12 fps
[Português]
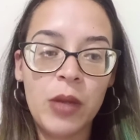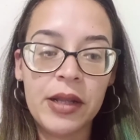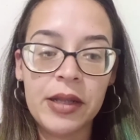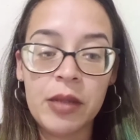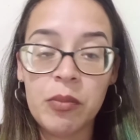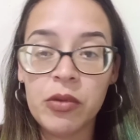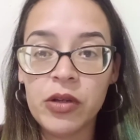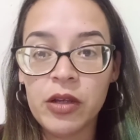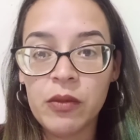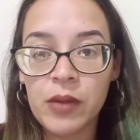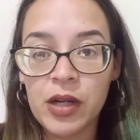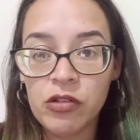Até
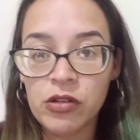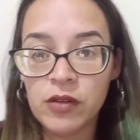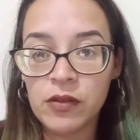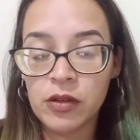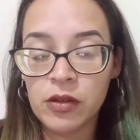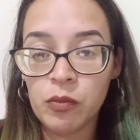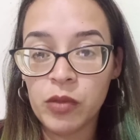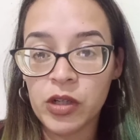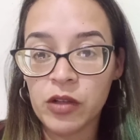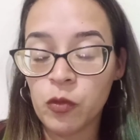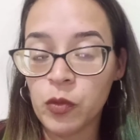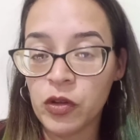porque eu acho que são
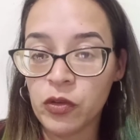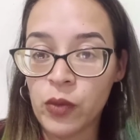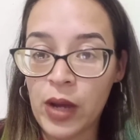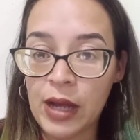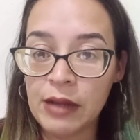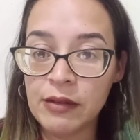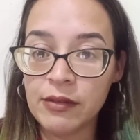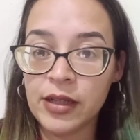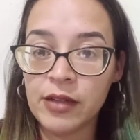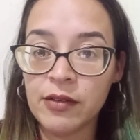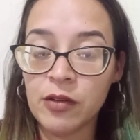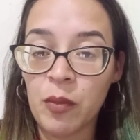planos pessoais,
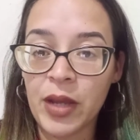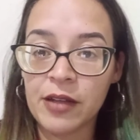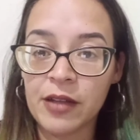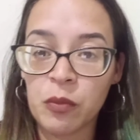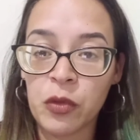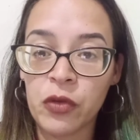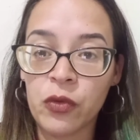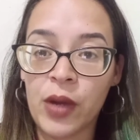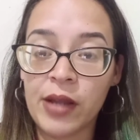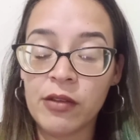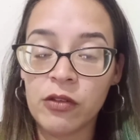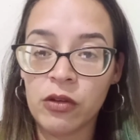né? São metas
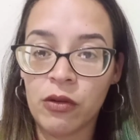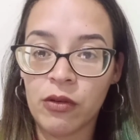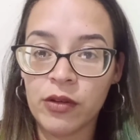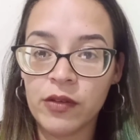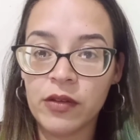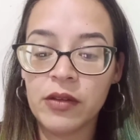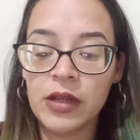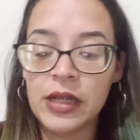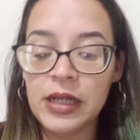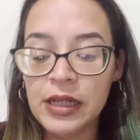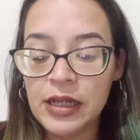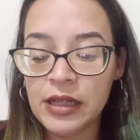pessoais nossas.
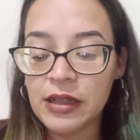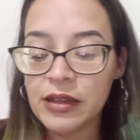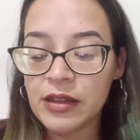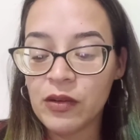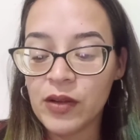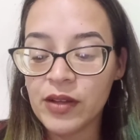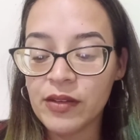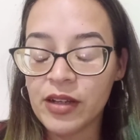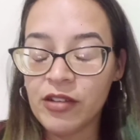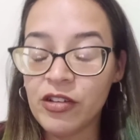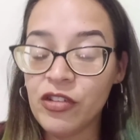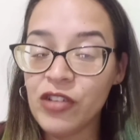Então,
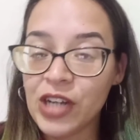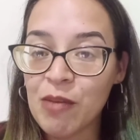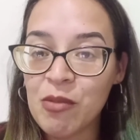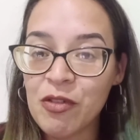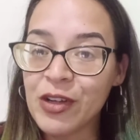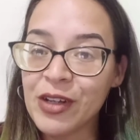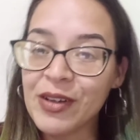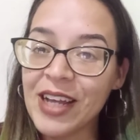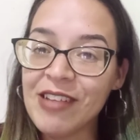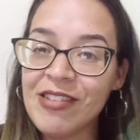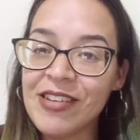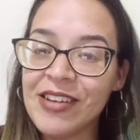assim, a gente acaba ficando
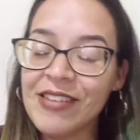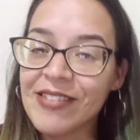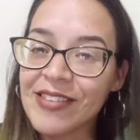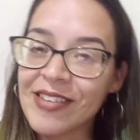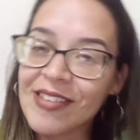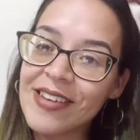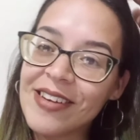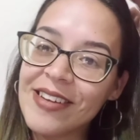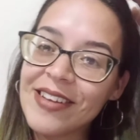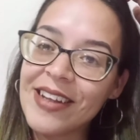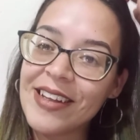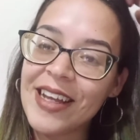quietinho no nosso
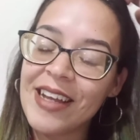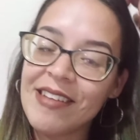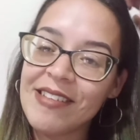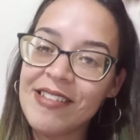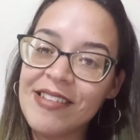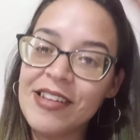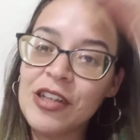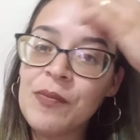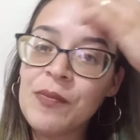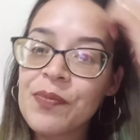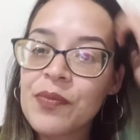canto até a gente